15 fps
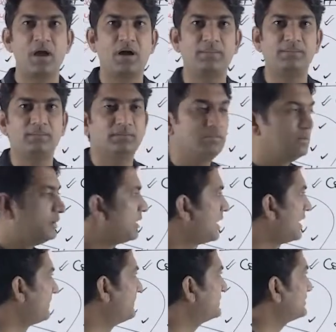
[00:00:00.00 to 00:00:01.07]
अब
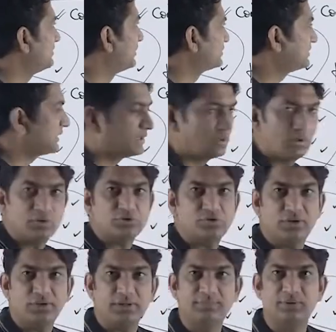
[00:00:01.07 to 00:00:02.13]
आप में से बहुत सारे लोग जो
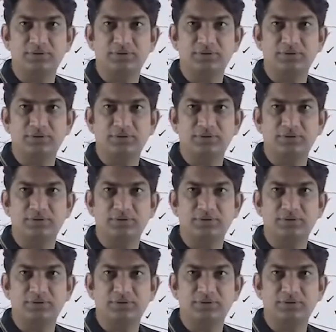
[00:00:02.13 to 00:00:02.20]
है ना